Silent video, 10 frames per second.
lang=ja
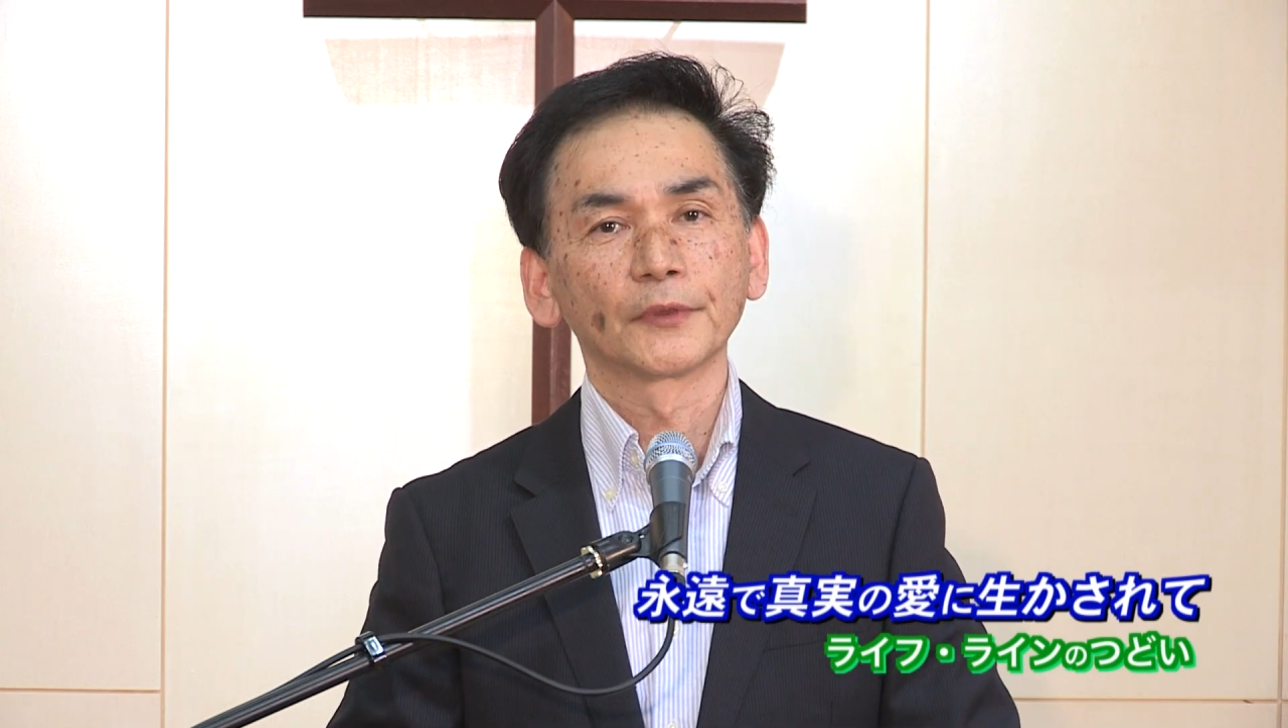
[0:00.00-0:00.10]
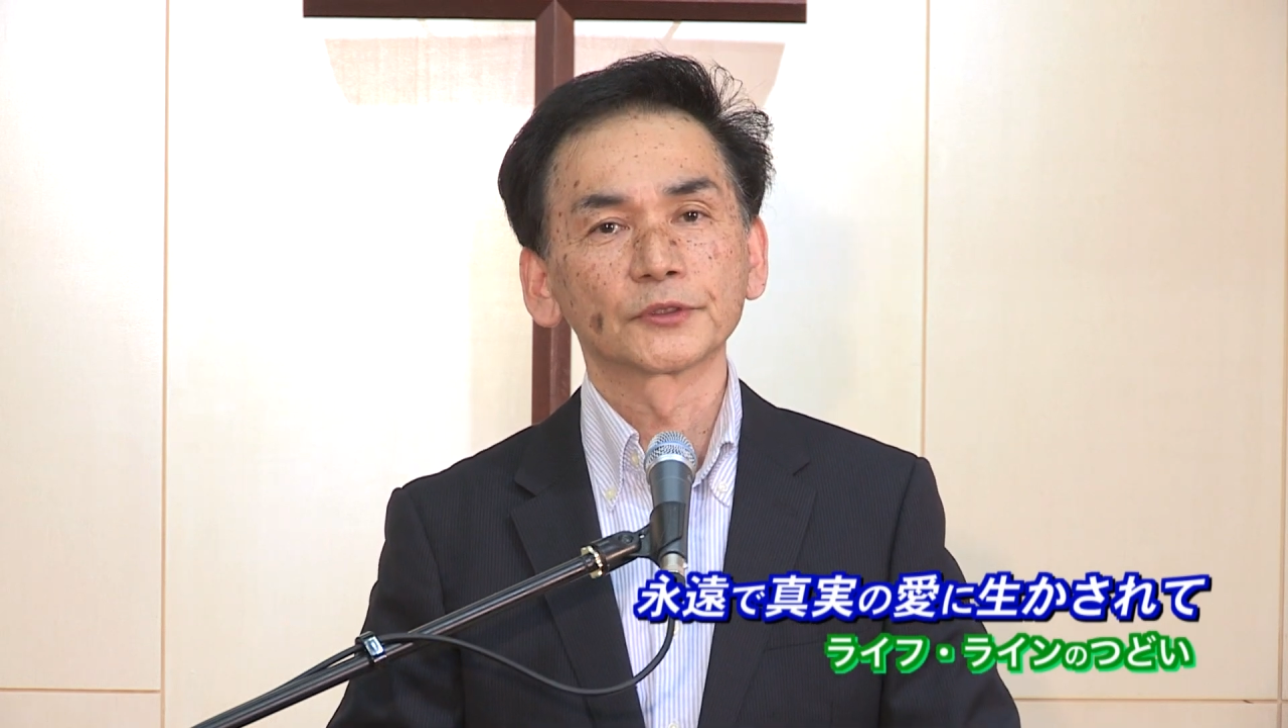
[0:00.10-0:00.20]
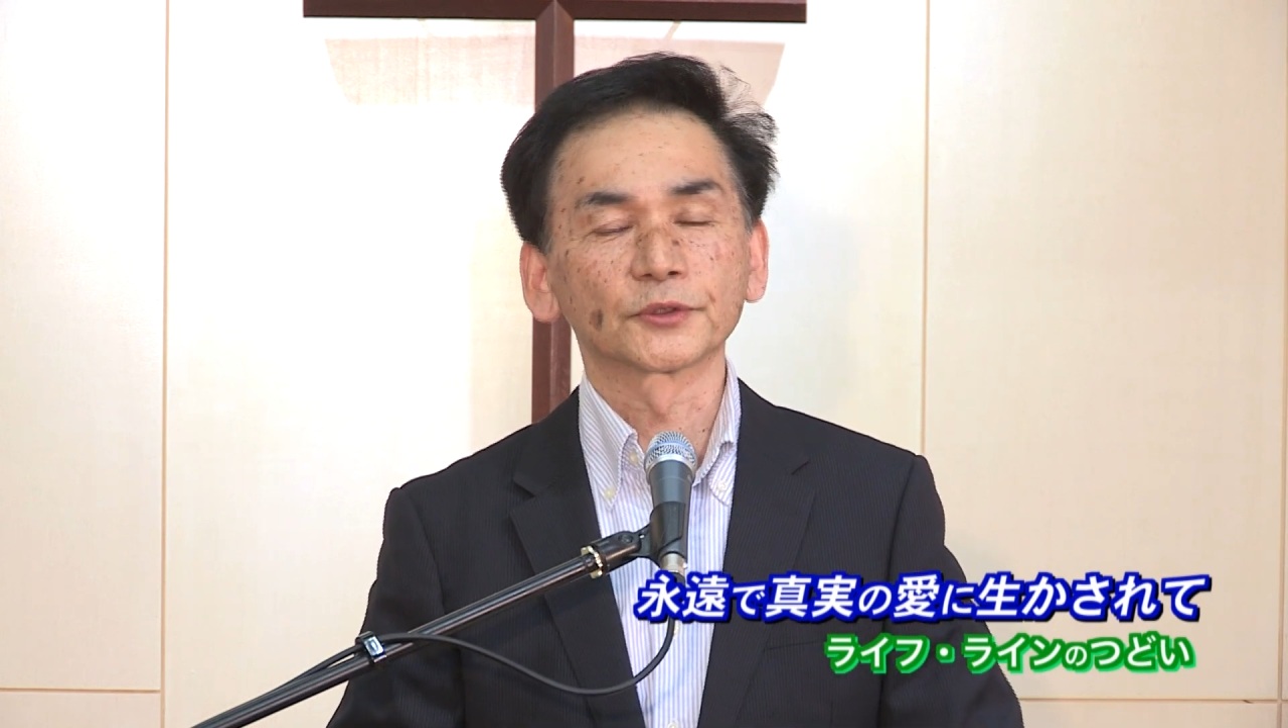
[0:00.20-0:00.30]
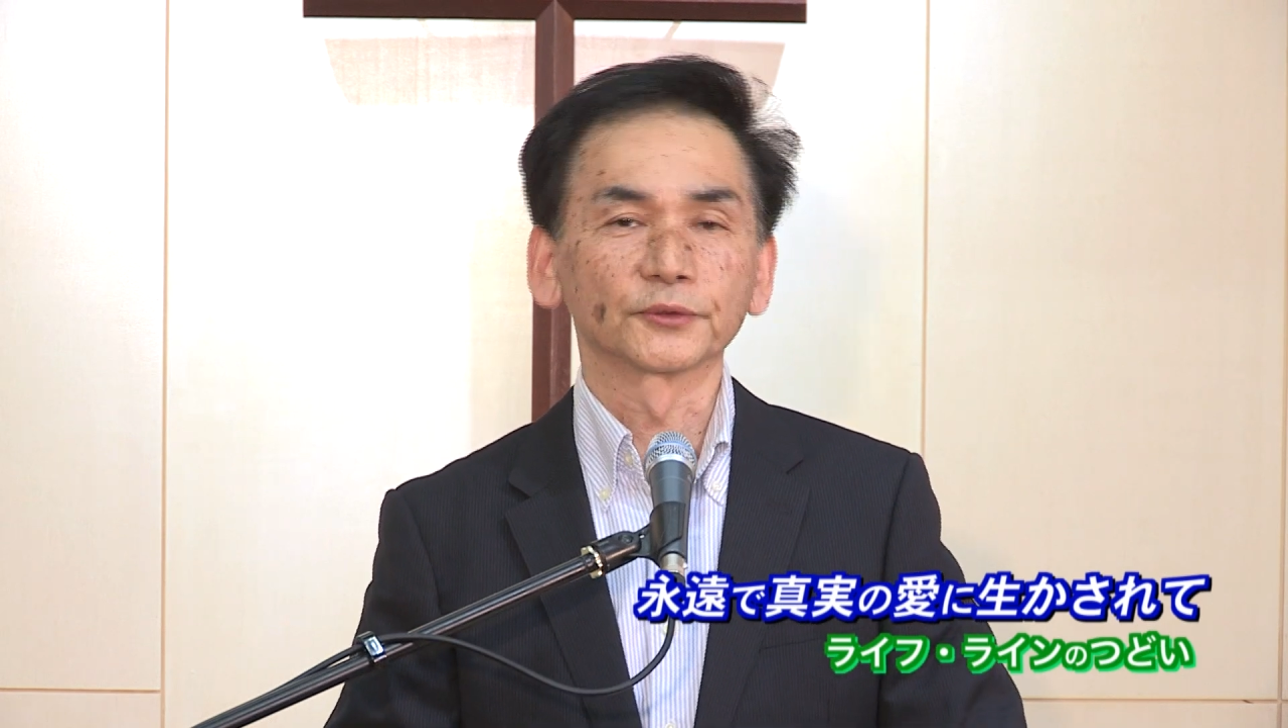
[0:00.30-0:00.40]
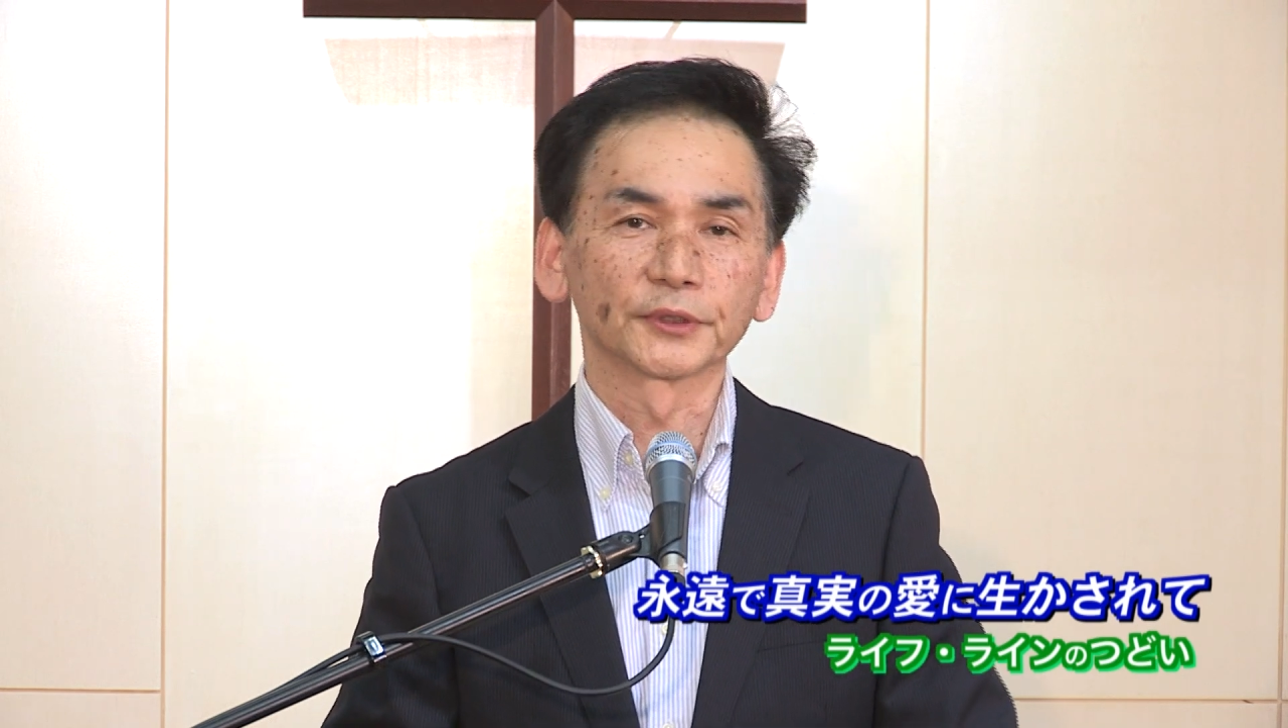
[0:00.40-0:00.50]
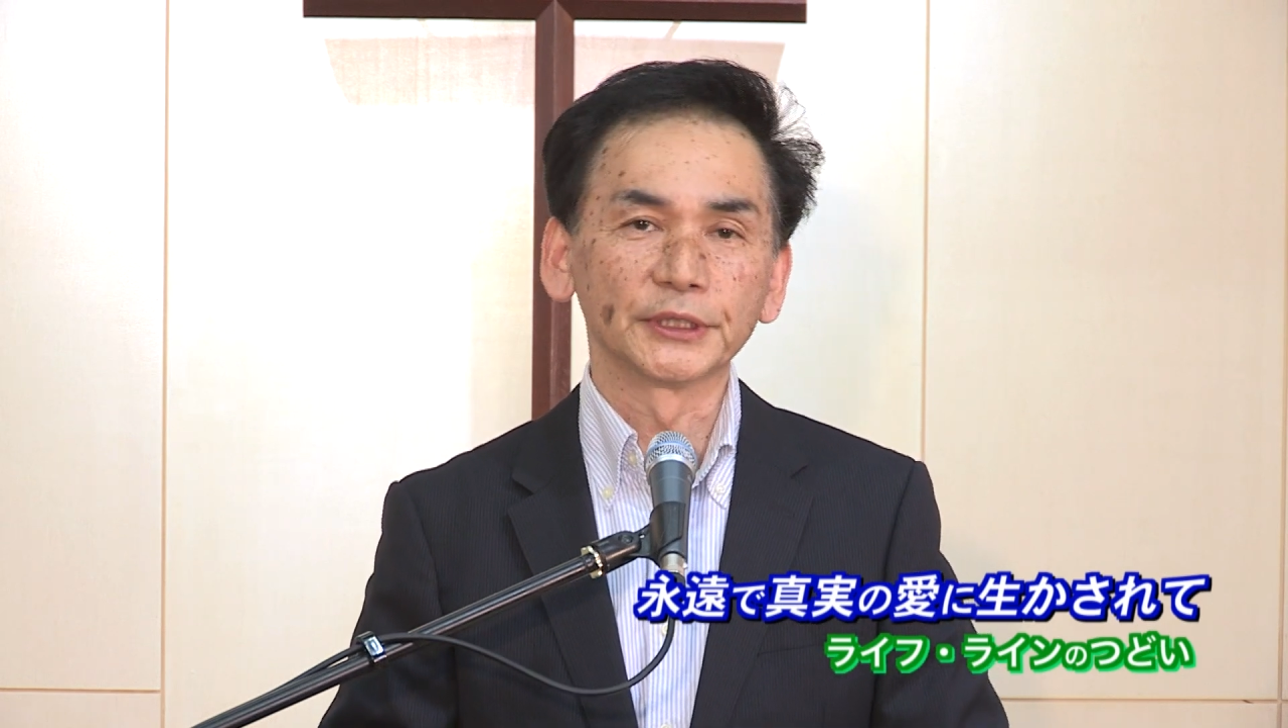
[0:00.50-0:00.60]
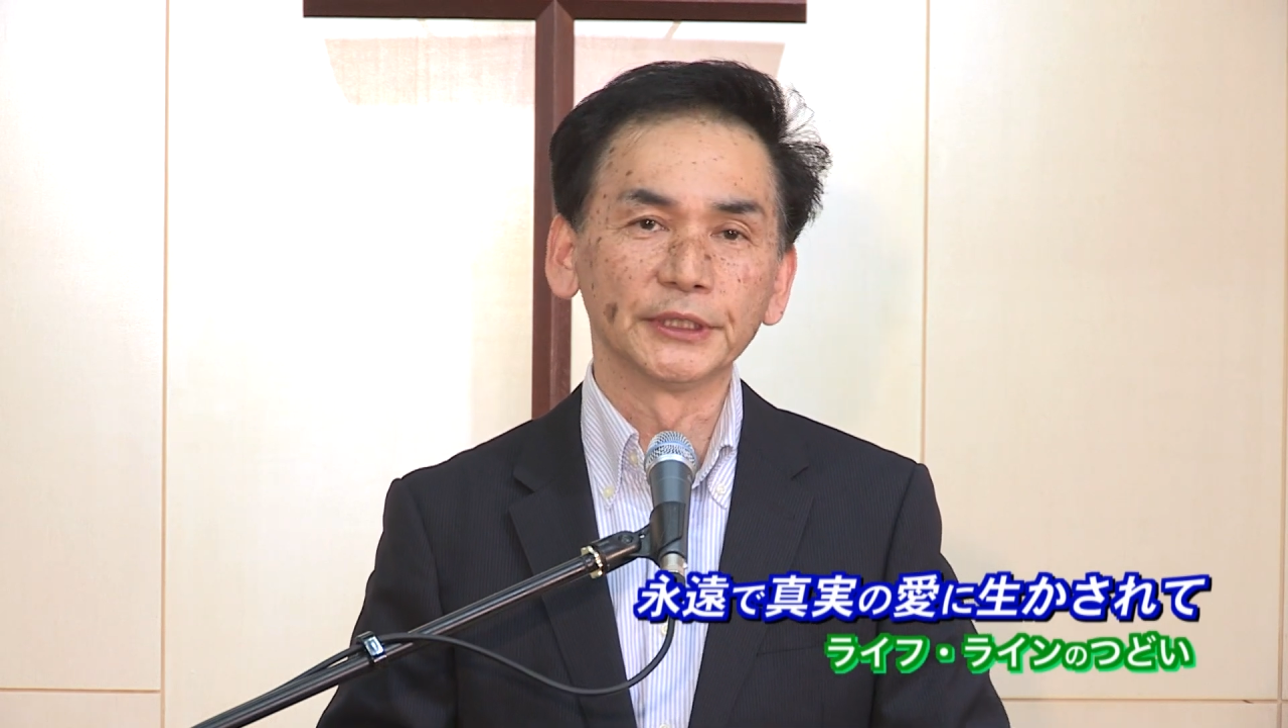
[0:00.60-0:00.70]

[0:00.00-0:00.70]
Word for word: その時